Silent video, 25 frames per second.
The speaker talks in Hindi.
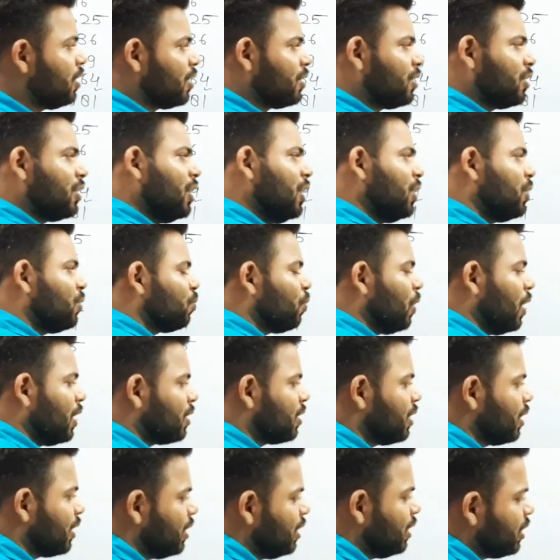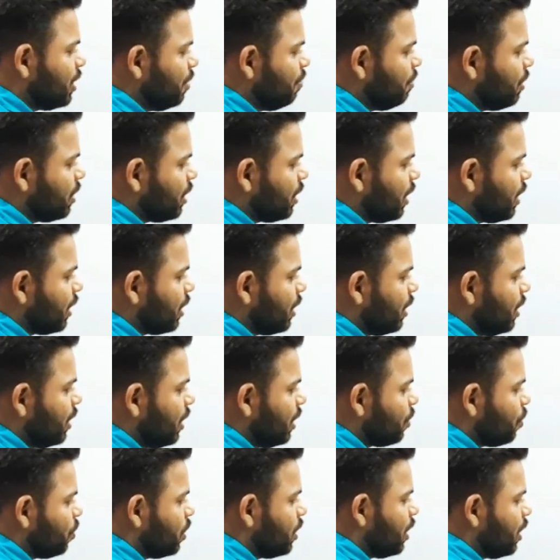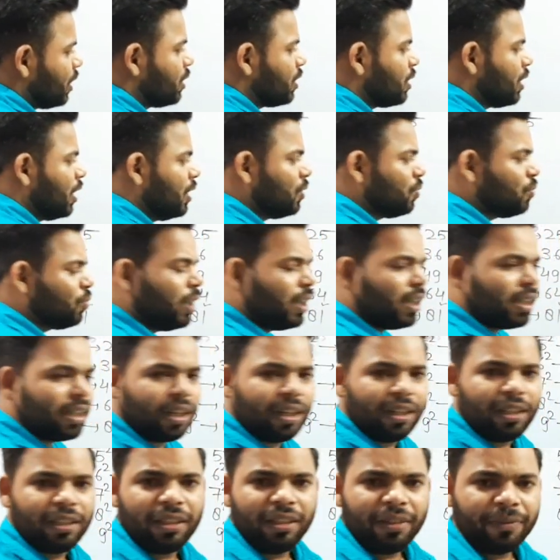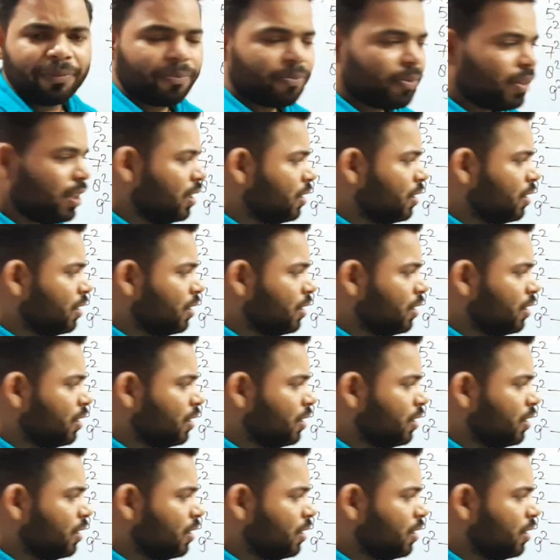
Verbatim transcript: 10 के स्क्वायर तक ही सीमित रहेंगे तो 10 का स्क्वायर कर लिया